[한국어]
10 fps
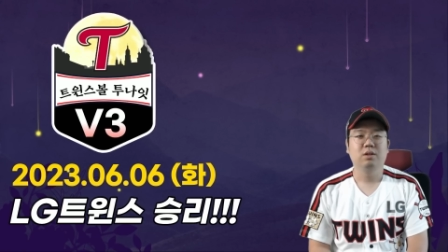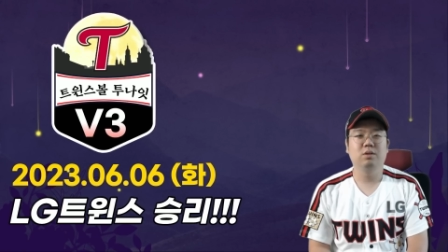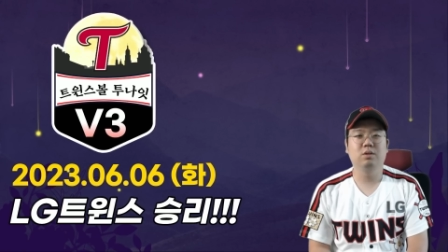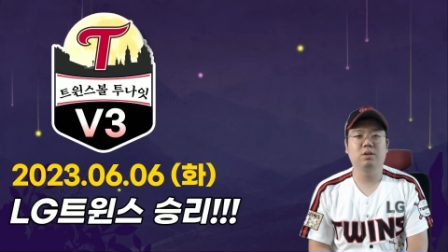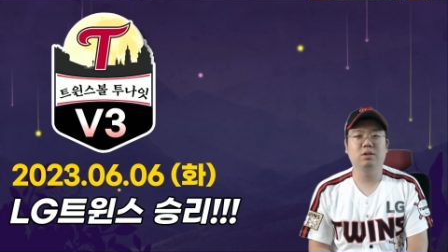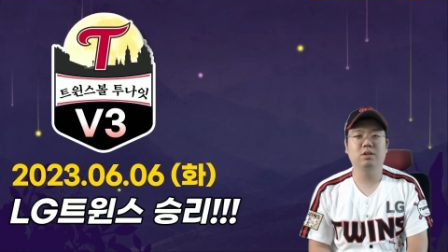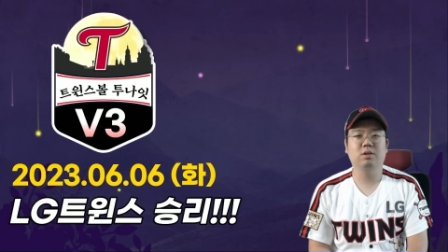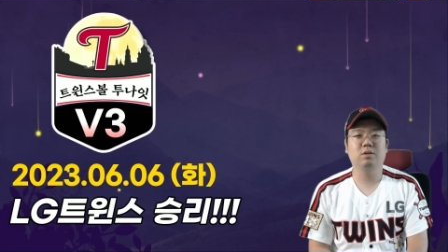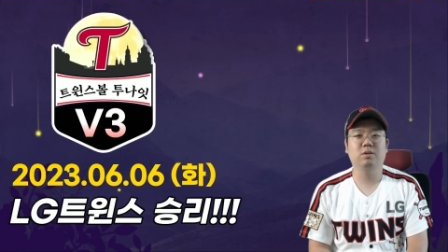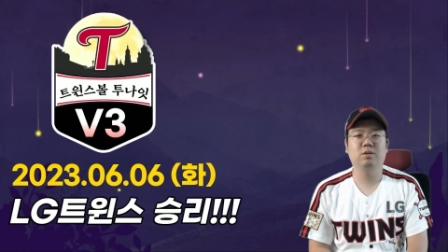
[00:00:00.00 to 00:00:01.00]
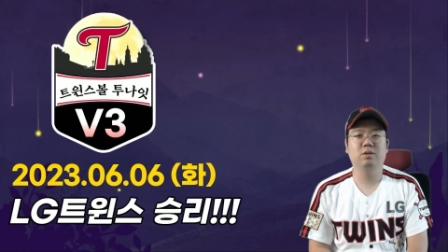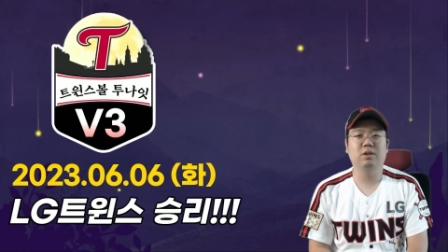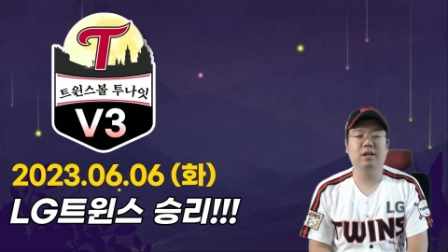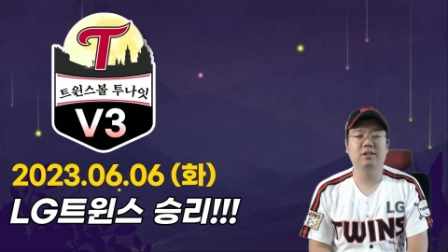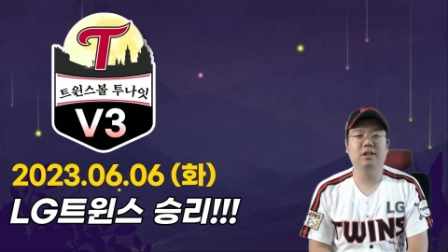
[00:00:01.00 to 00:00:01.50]
또 전체적으로
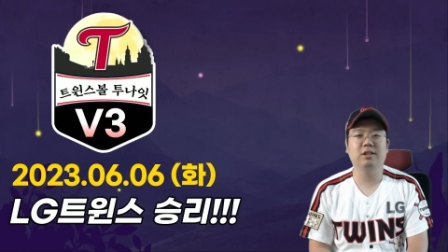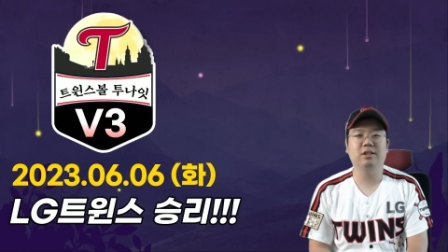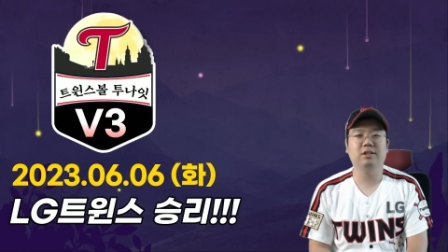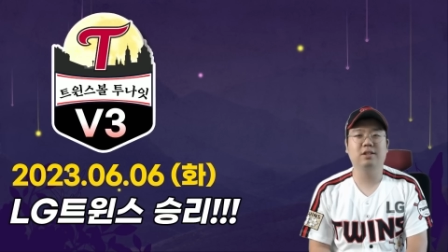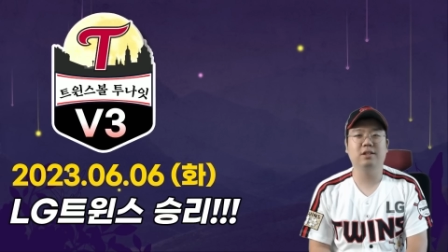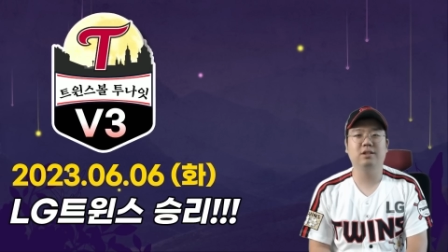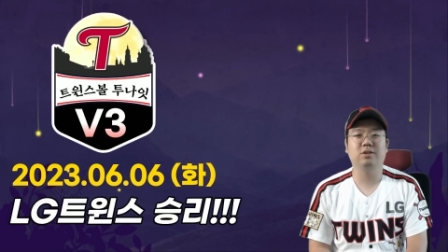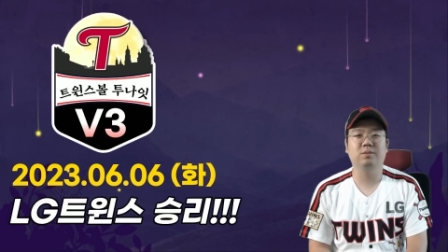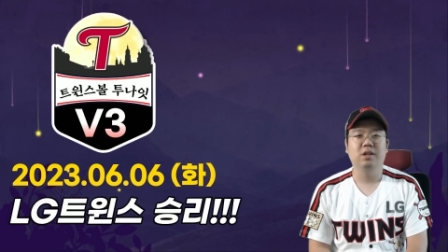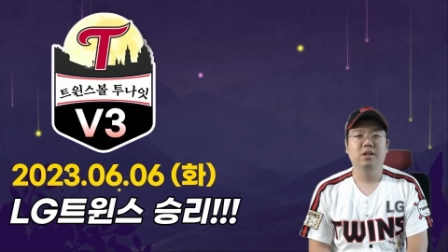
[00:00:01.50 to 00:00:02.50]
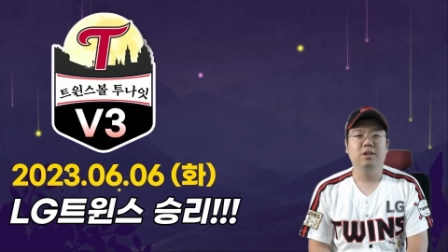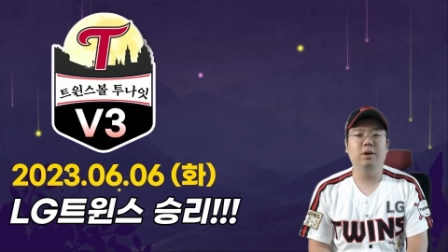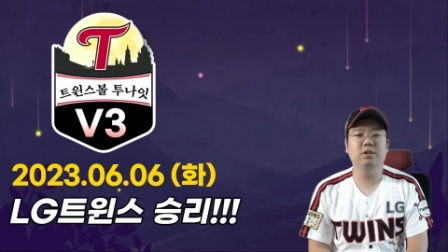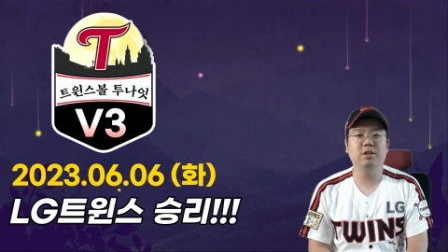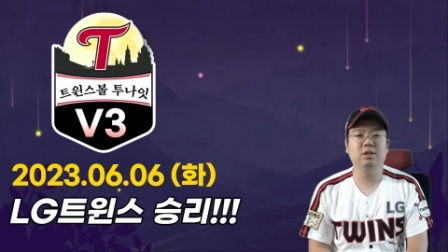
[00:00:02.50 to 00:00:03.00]
다른 타자들까지 좀
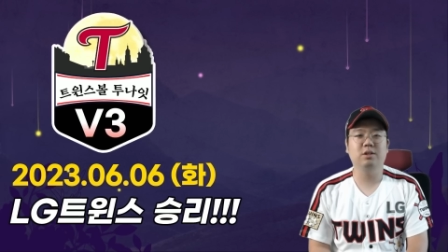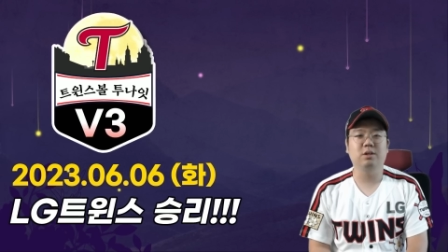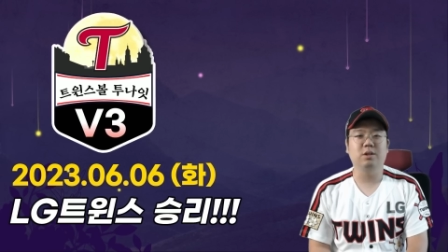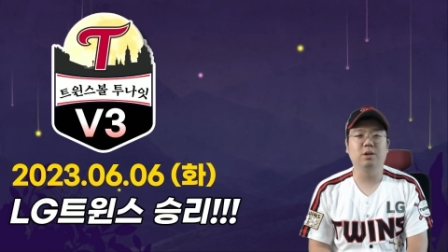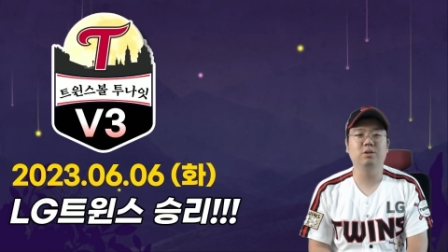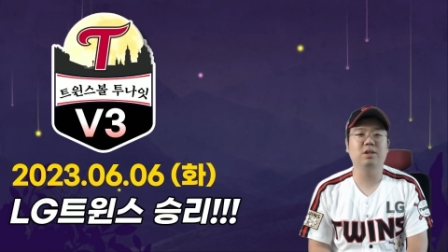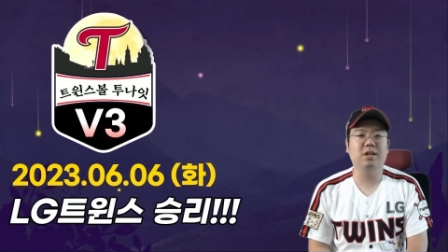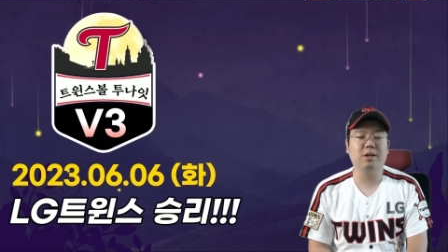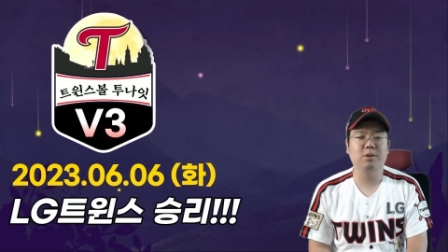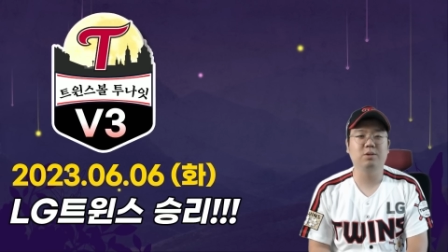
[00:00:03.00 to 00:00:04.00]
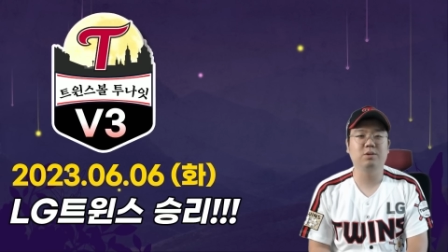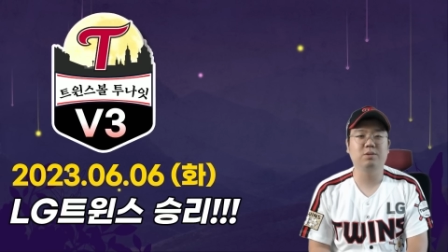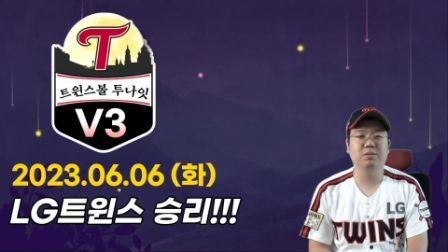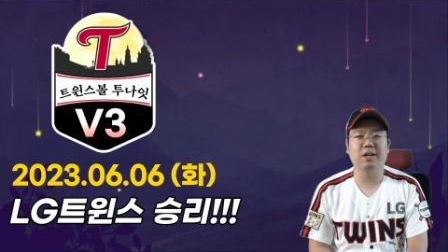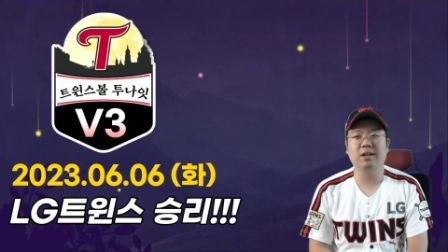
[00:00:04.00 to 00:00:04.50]
연이어서 연쇄작용으로 좀
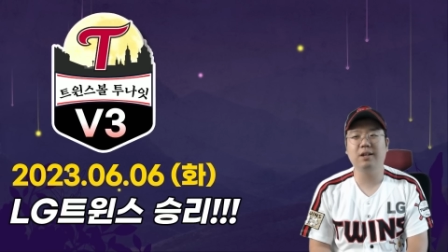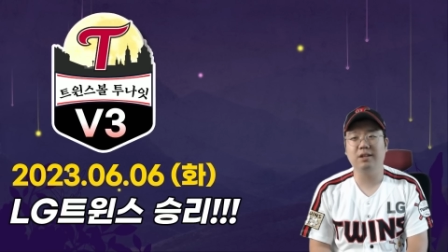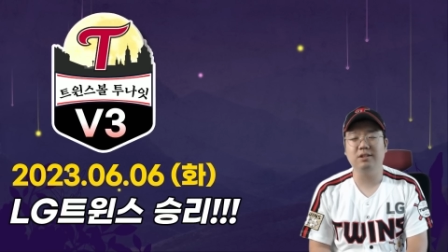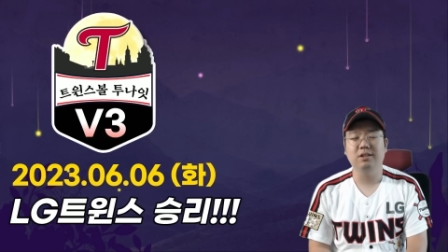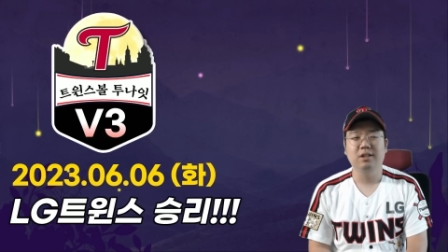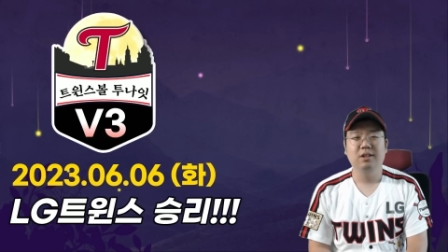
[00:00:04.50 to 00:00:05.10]
살아나는